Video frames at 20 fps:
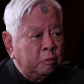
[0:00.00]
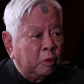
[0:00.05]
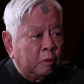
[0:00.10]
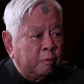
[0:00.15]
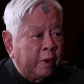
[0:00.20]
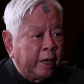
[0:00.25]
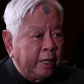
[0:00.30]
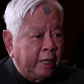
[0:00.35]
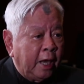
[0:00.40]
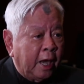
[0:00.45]

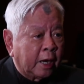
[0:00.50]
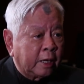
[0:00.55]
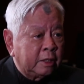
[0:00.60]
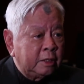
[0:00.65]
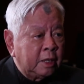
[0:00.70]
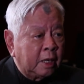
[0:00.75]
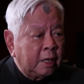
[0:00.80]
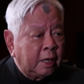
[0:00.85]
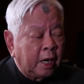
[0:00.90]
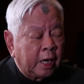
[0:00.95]
Một bài
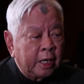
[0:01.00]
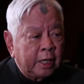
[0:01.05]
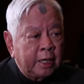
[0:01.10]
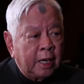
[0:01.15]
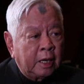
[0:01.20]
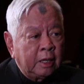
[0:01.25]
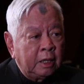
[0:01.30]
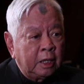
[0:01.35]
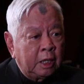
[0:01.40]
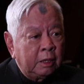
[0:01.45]
nhạc rất hay
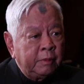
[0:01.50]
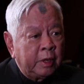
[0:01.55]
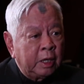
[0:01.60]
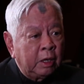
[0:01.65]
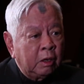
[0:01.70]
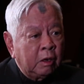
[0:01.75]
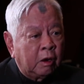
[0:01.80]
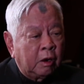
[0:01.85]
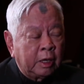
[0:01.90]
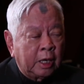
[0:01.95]
chăng nữa
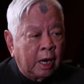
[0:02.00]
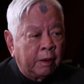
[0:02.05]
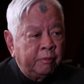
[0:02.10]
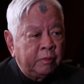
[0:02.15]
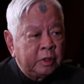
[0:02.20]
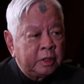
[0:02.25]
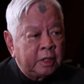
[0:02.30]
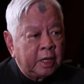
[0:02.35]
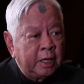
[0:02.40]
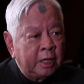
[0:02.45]
mà nó còn
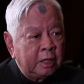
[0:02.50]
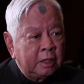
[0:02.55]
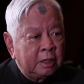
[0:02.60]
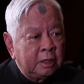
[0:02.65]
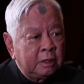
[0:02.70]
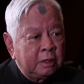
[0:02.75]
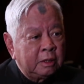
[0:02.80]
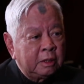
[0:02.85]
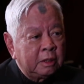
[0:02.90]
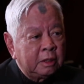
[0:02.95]
nằm
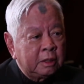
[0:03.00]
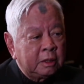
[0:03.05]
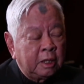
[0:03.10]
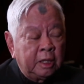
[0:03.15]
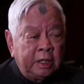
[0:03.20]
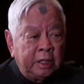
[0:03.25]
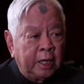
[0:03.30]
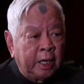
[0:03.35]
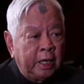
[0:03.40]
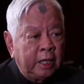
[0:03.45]
trên
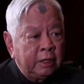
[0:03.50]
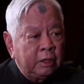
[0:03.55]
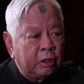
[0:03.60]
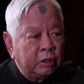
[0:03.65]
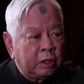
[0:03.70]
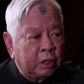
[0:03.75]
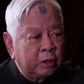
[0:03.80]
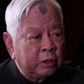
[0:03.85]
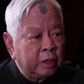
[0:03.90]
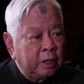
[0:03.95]
tờ giấy
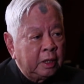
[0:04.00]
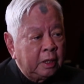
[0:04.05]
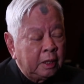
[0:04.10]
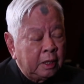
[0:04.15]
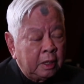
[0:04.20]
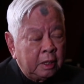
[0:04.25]
thôi thôi,